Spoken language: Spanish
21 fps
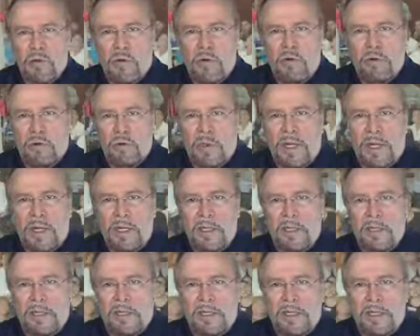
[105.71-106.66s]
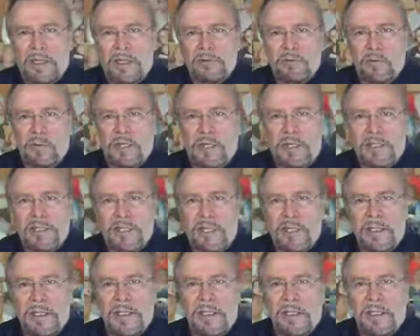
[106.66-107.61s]
cultural y de
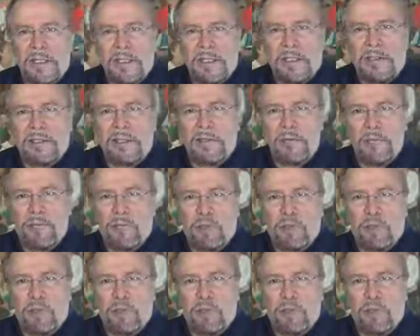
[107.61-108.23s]
naturaleza que tiene un